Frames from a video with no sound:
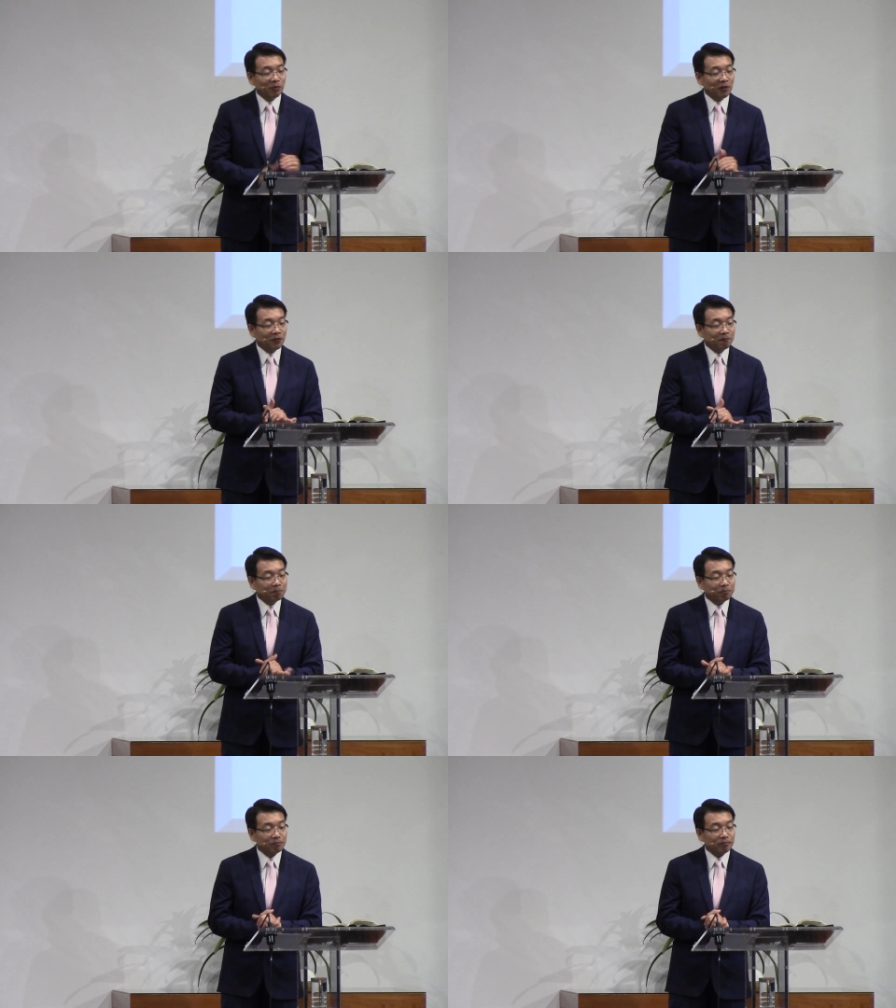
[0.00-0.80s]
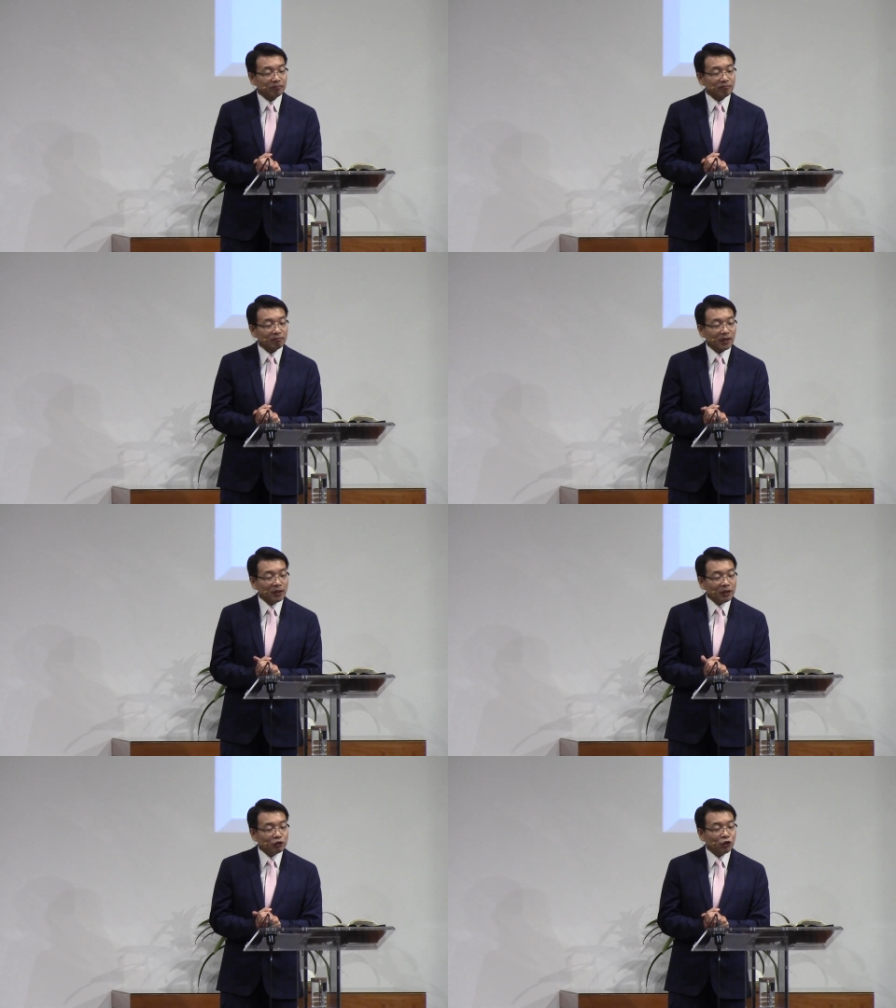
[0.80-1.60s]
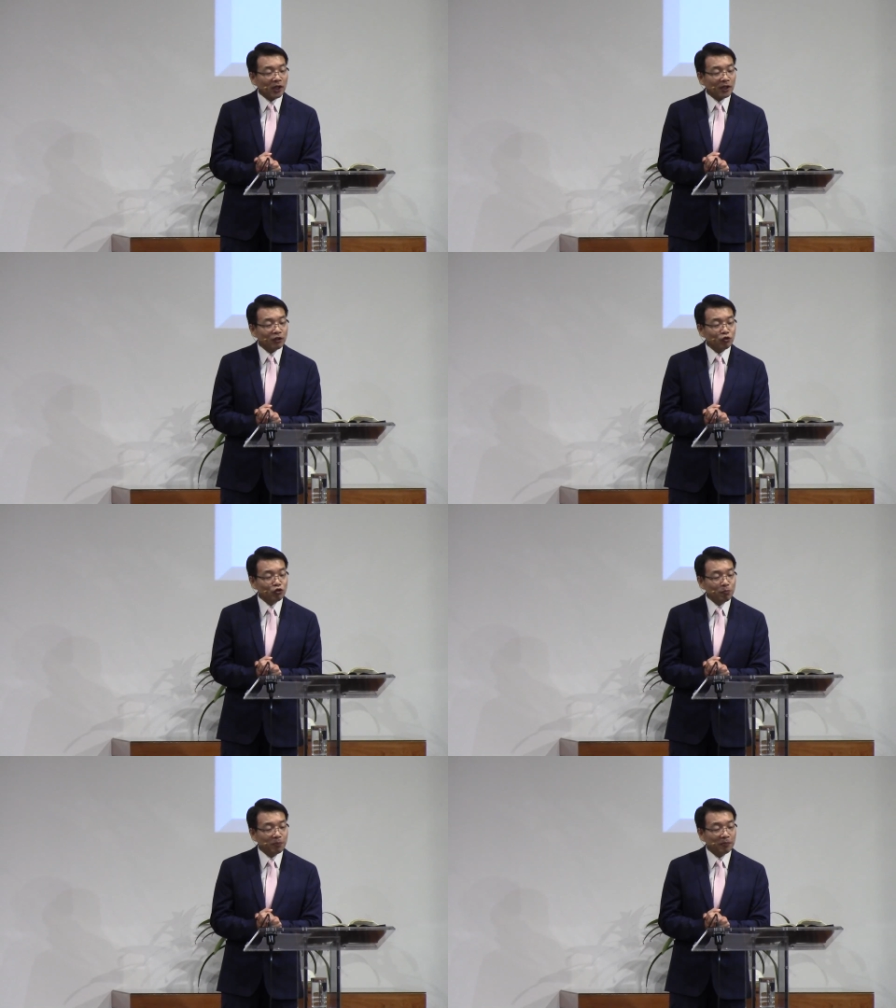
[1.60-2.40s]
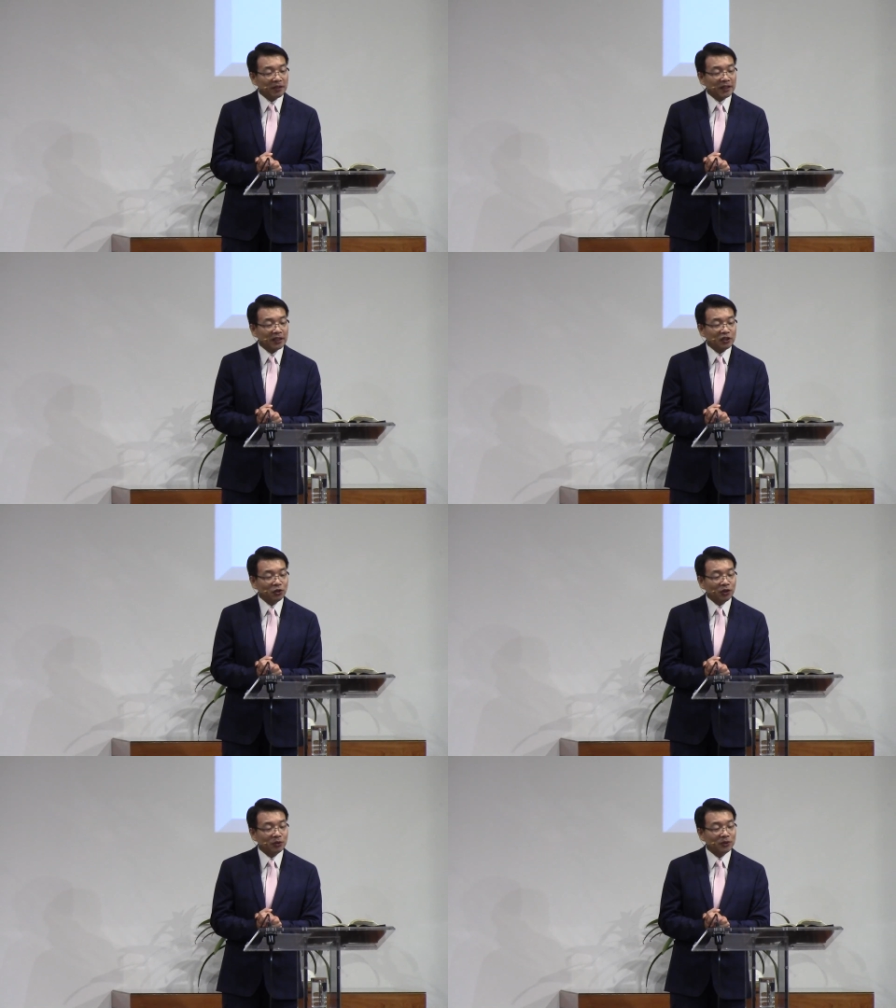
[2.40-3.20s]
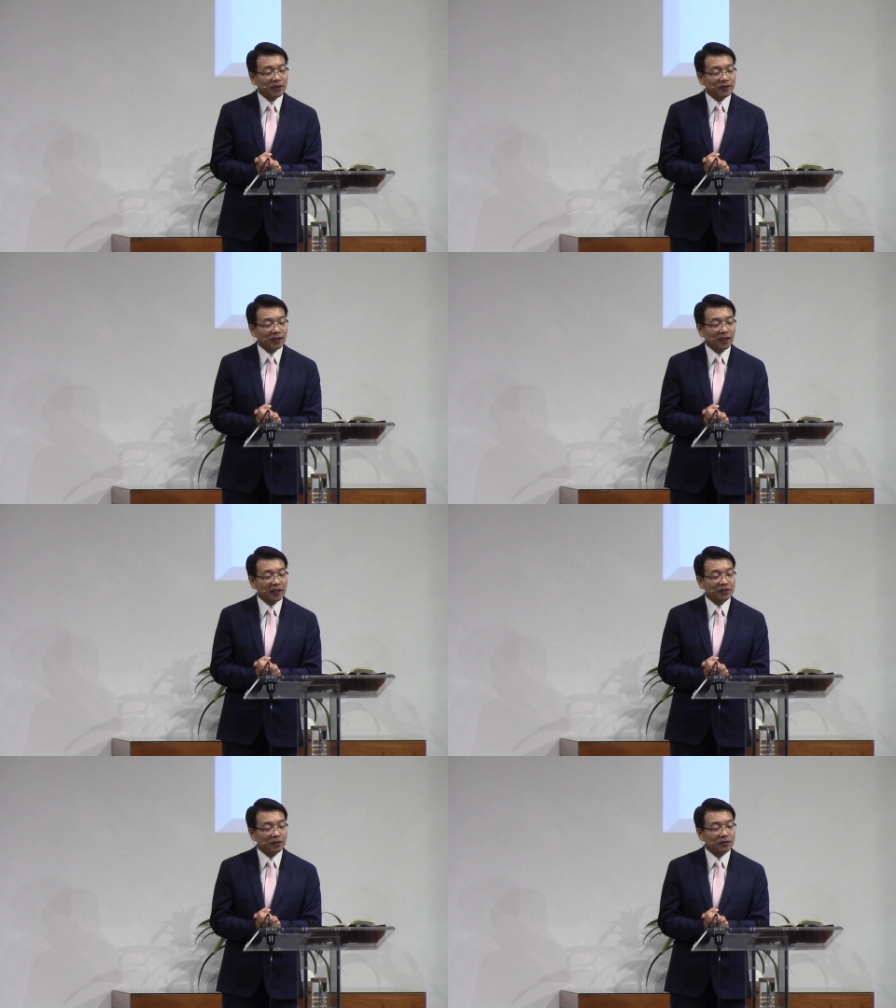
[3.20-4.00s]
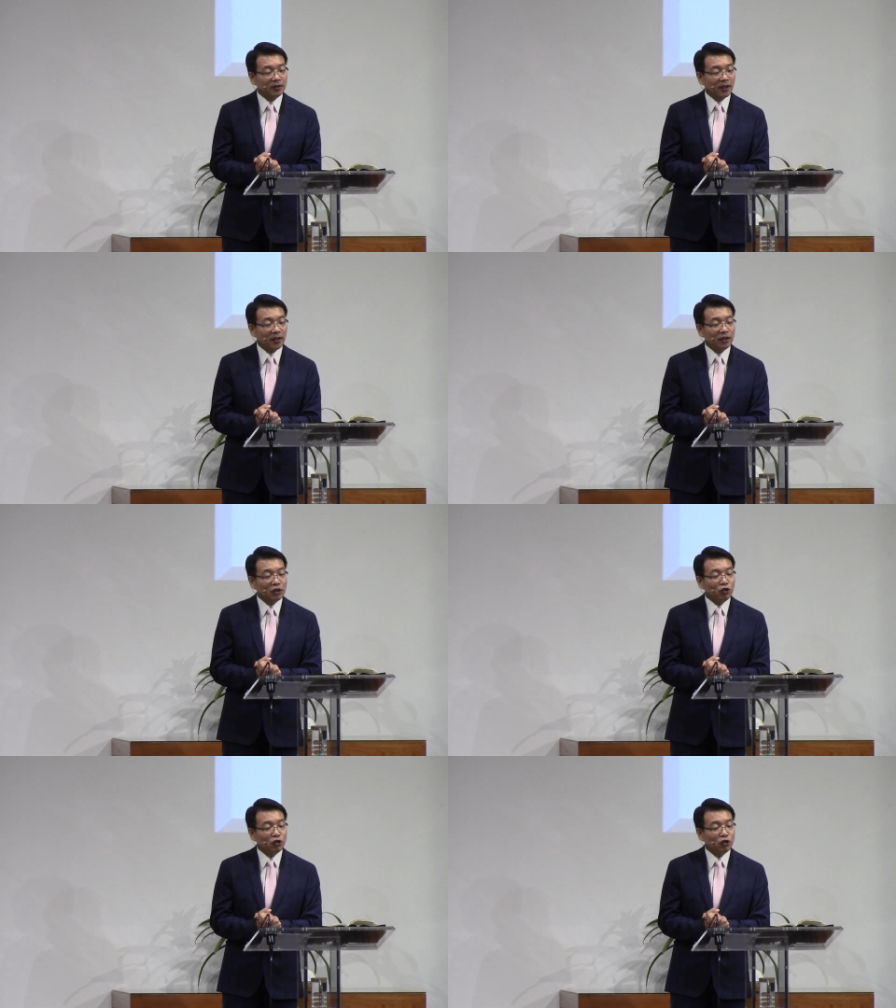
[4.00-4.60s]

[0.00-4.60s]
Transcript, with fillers: 보면 죄가 율법이 있기 전에도 세상에 있었으나